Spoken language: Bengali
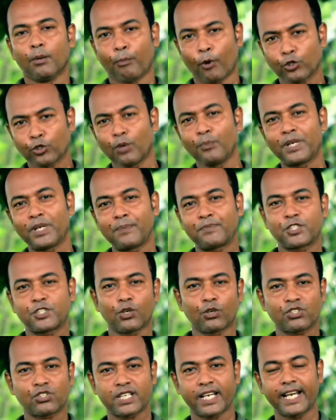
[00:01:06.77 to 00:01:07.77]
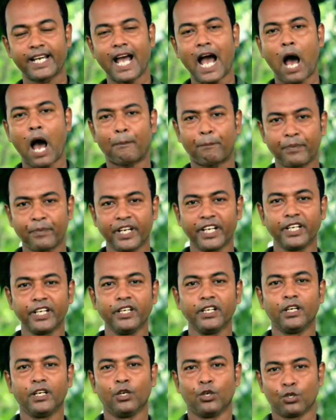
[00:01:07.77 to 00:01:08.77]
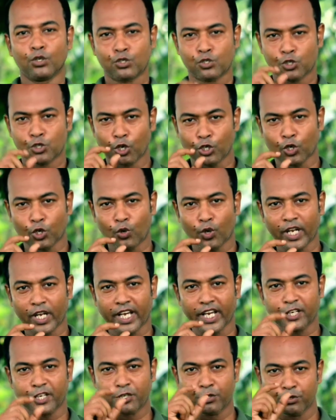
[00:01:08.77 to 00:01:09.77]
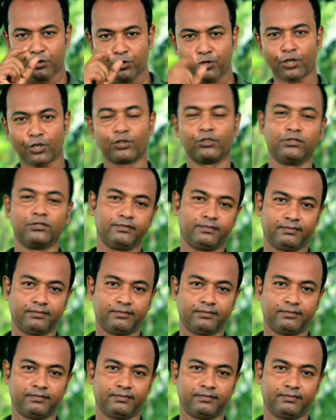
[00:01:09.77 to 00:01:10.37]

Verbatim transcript: প্রথম টিপসটি হচ্ছে আপনি ছোট করে শুরু করুন